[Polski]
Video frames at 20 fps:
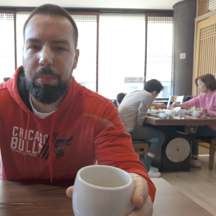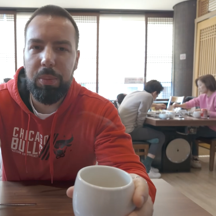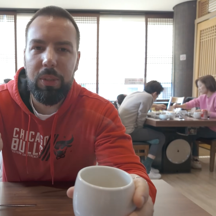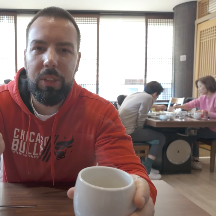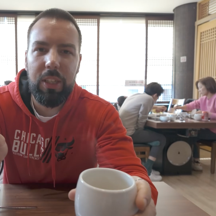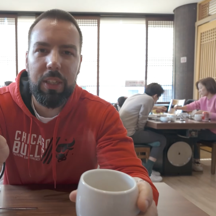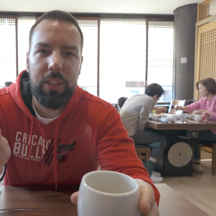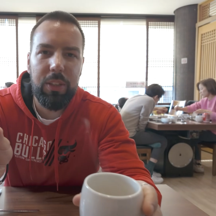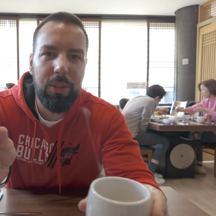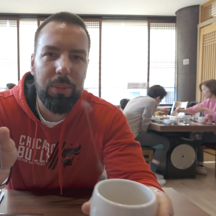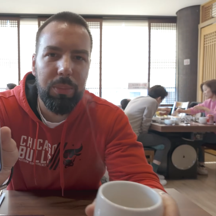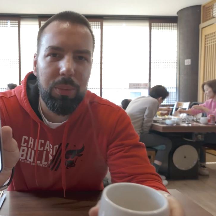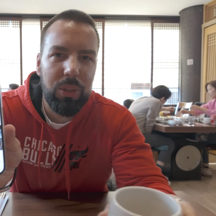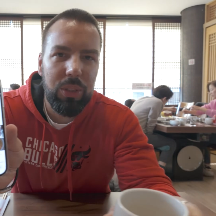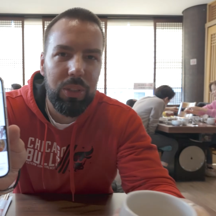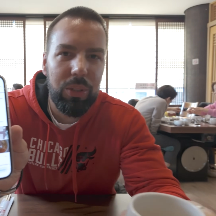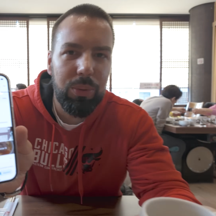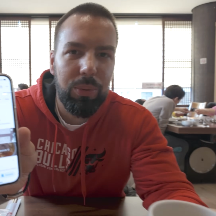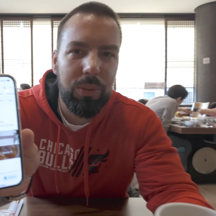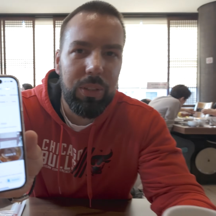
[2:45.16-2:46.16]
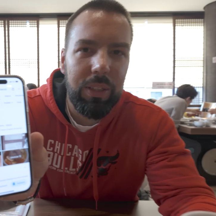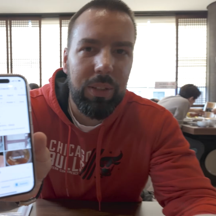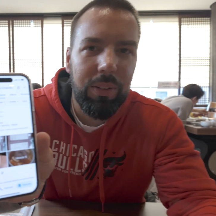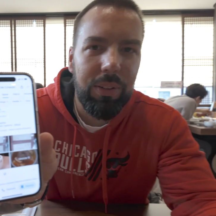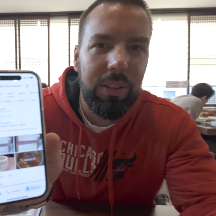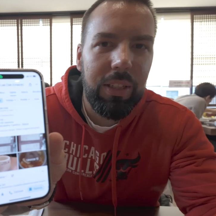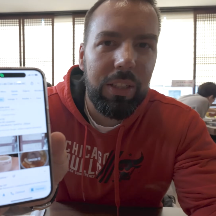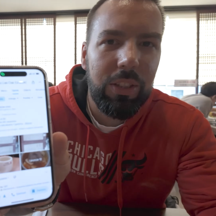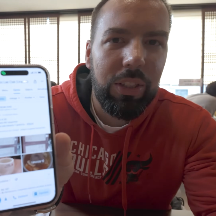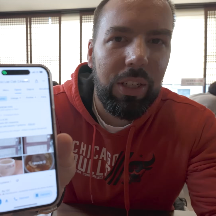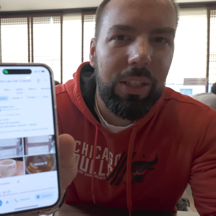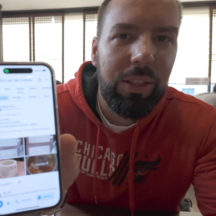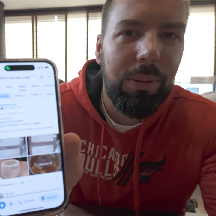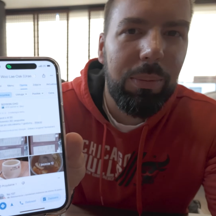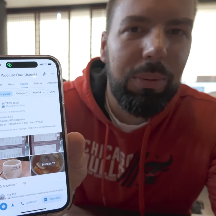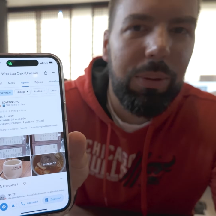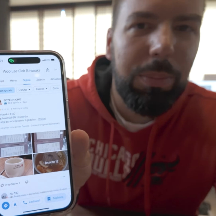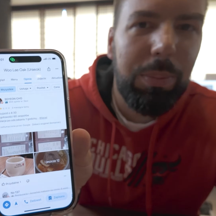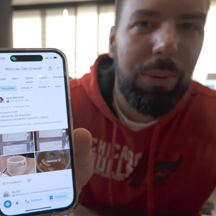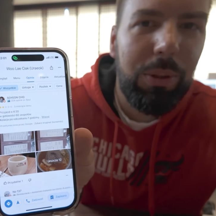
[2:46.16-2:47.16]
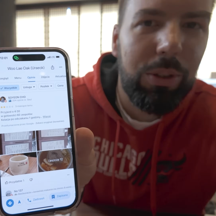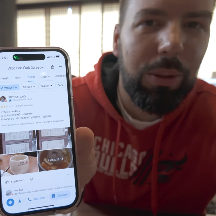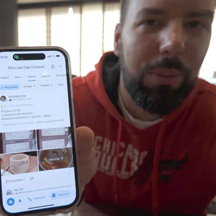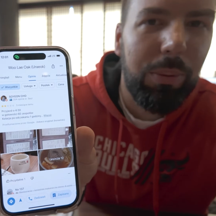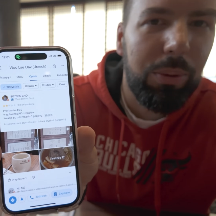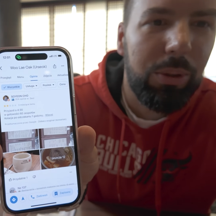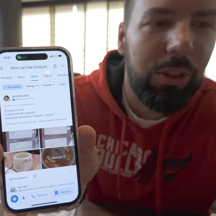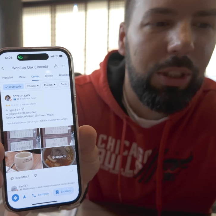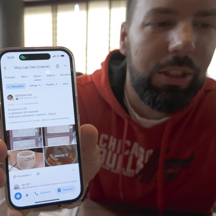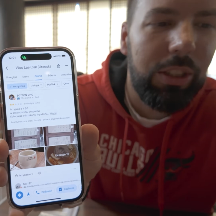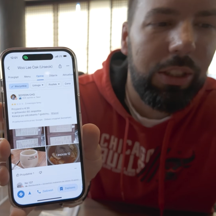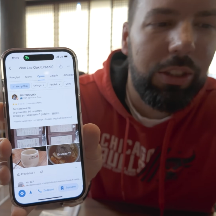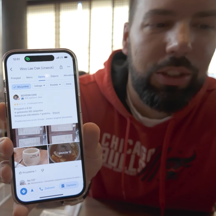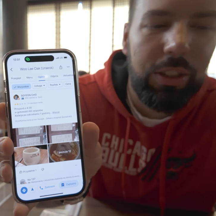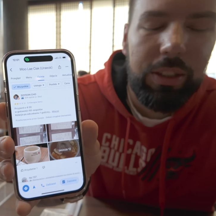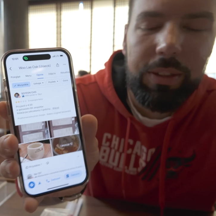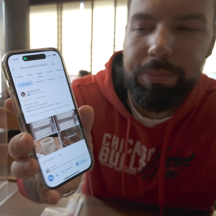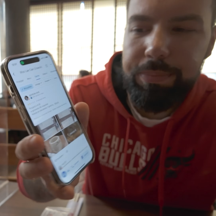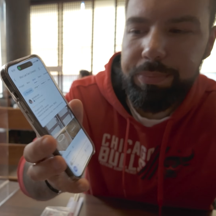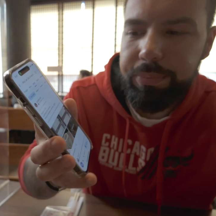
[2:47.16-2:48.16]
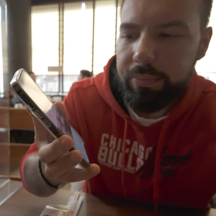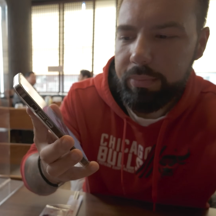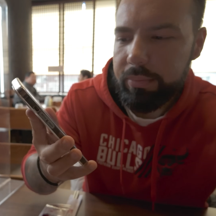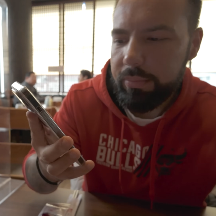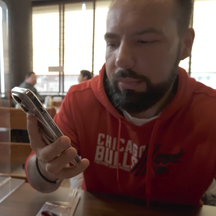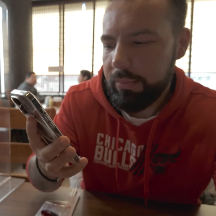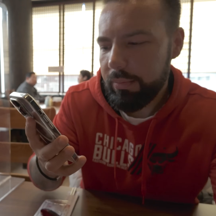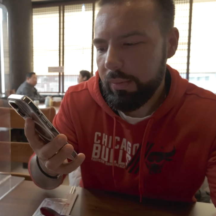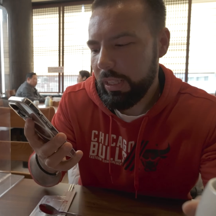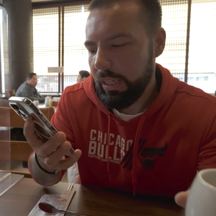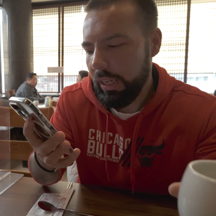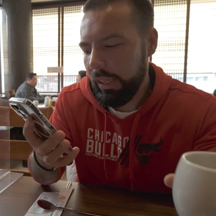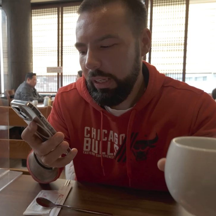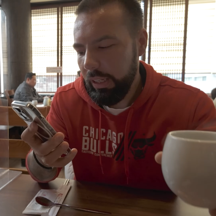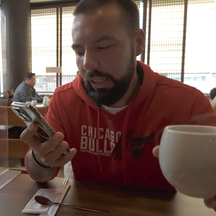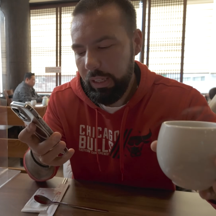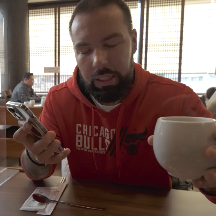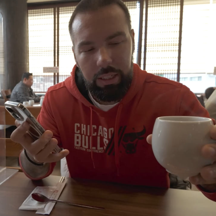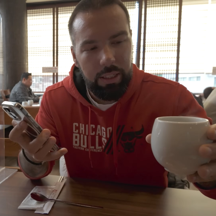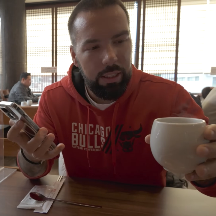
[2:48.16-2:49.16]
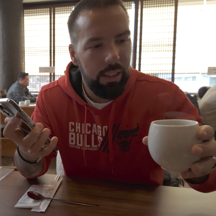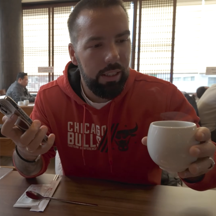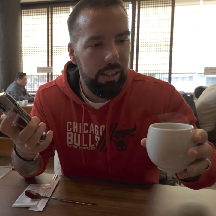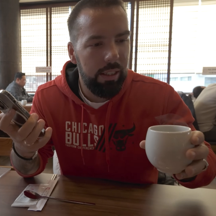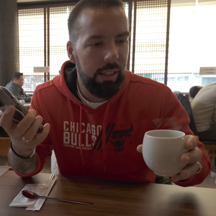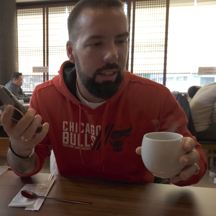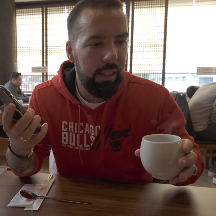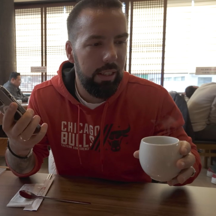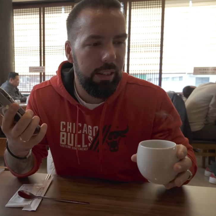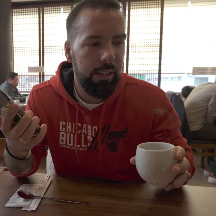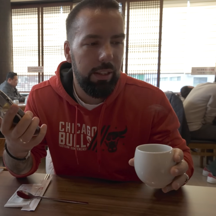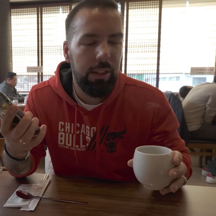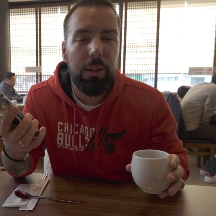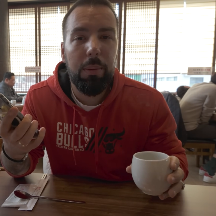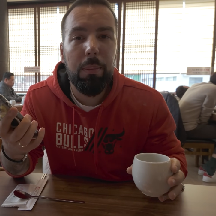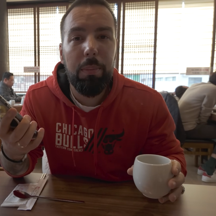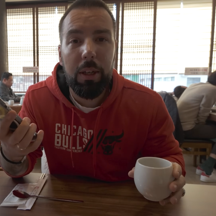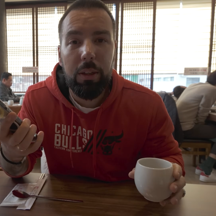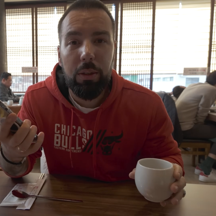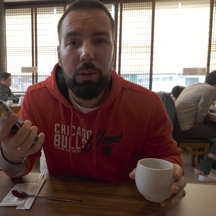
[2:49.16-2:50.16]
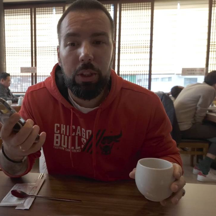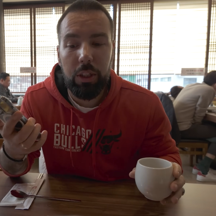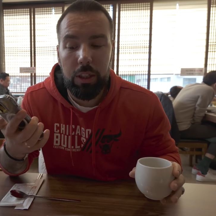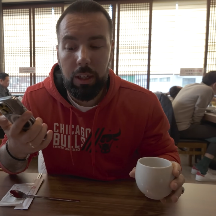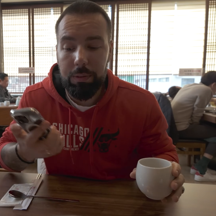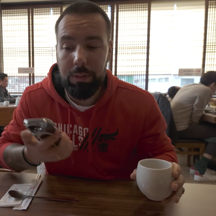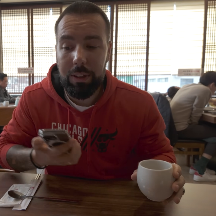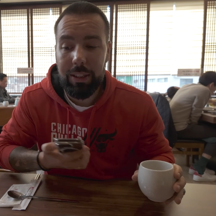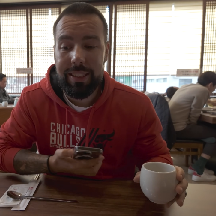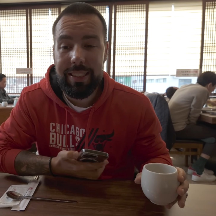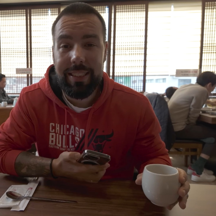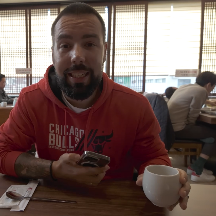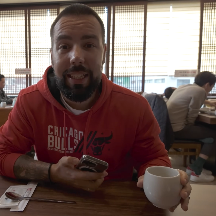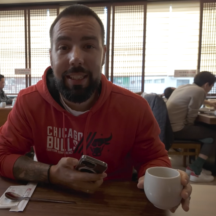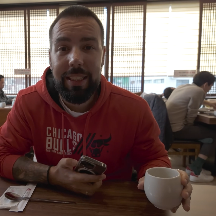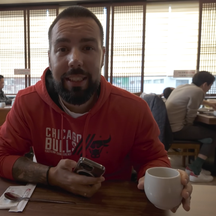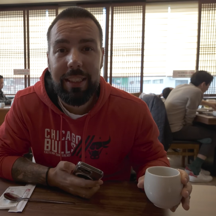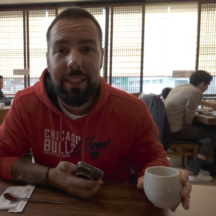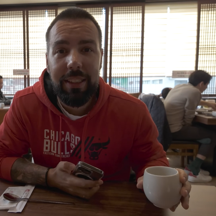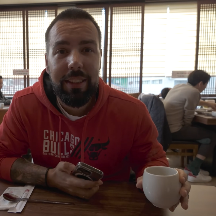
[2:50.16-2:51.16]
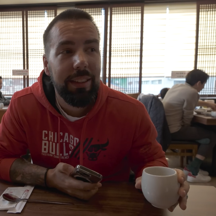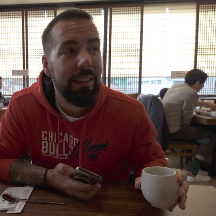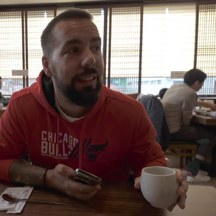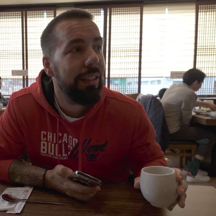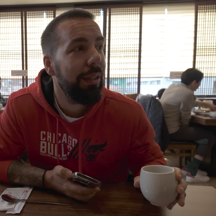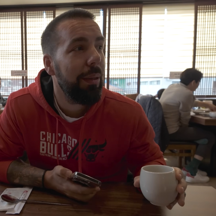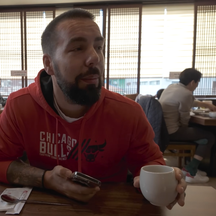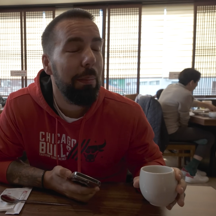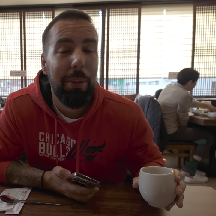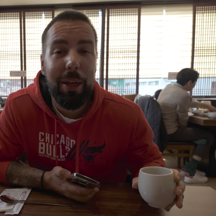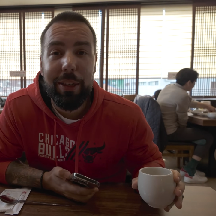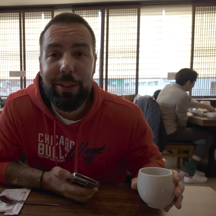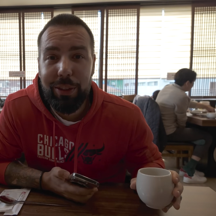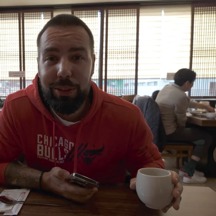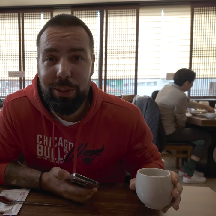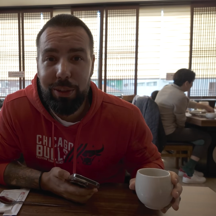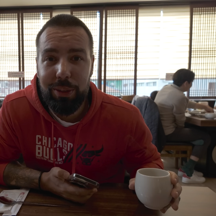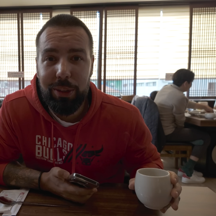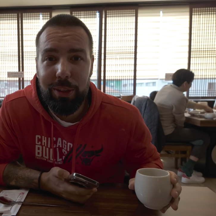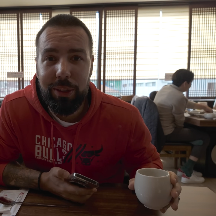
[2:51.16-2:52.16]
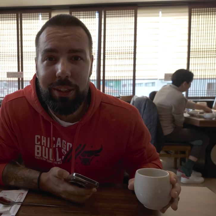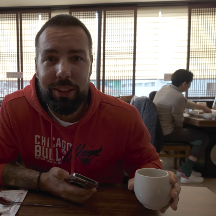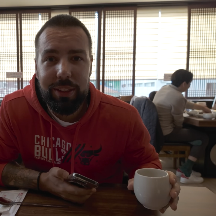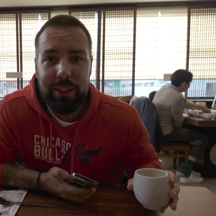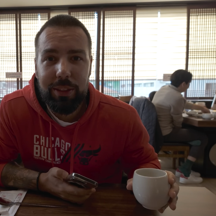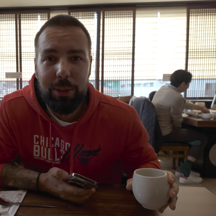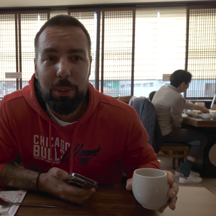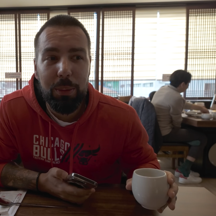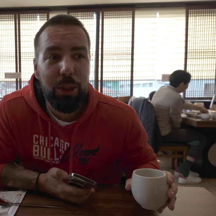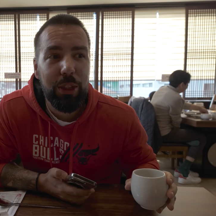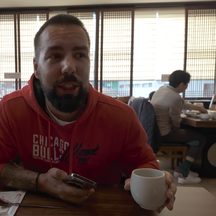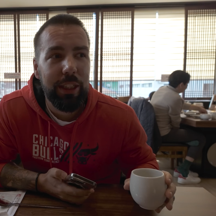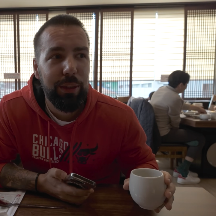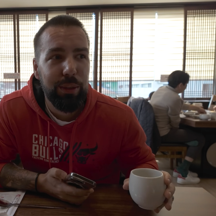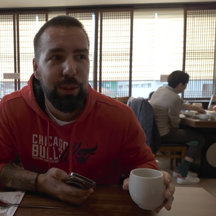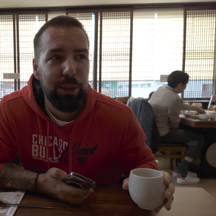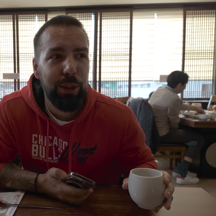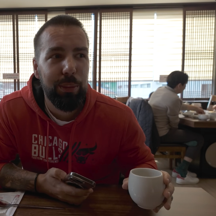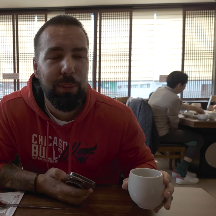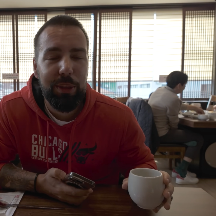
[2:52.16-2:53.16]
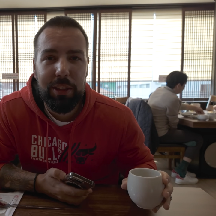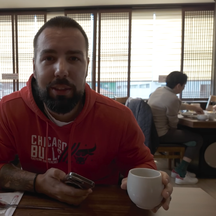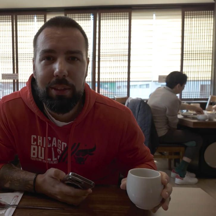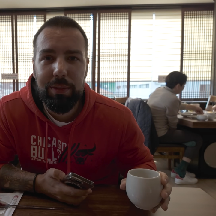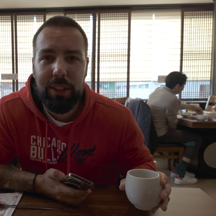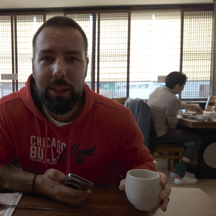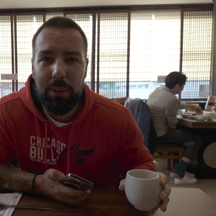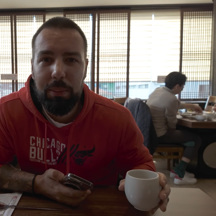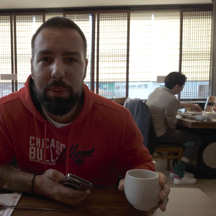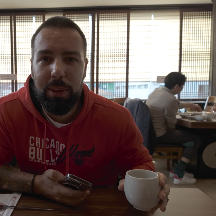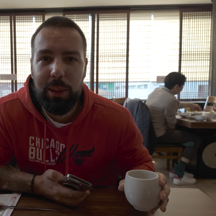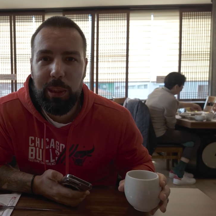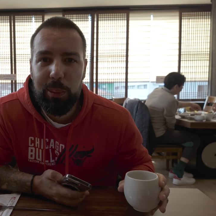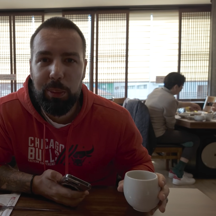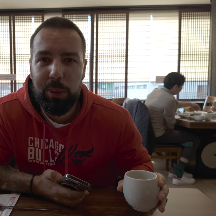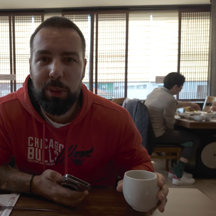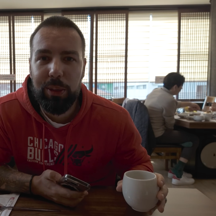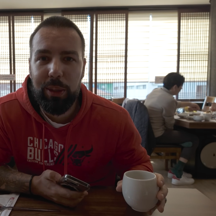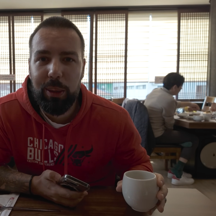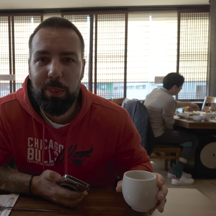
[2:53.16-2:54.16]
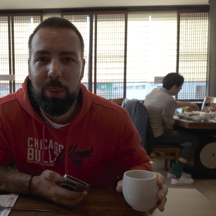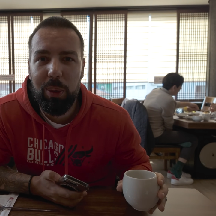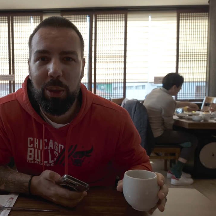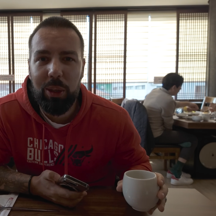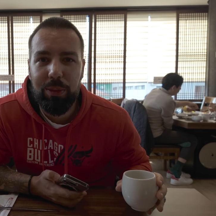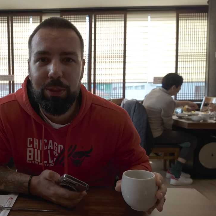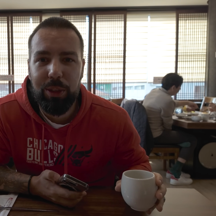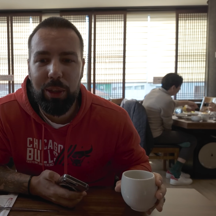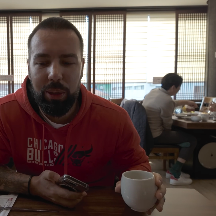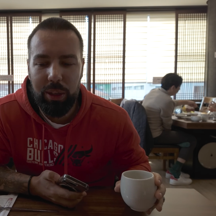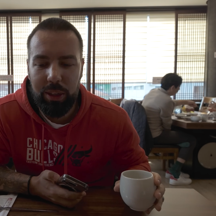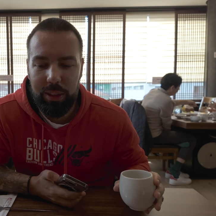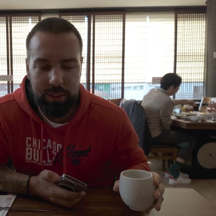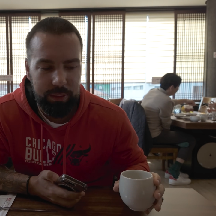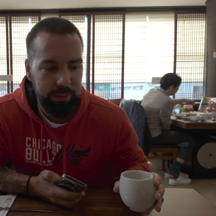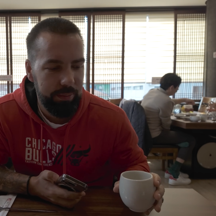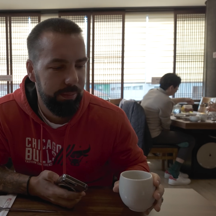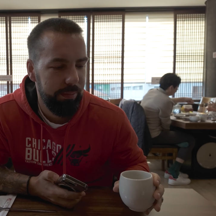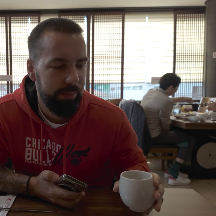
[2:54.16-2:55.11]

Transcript: opiniach ją gdzieś tutaj oznaczają i piszą różne rzeczy. E, jestem bardzo ciekaw. Ceny bardzo drogo jest. To będzie najdroższe miejsce, w jakim byliśmy do tej pory w Korei.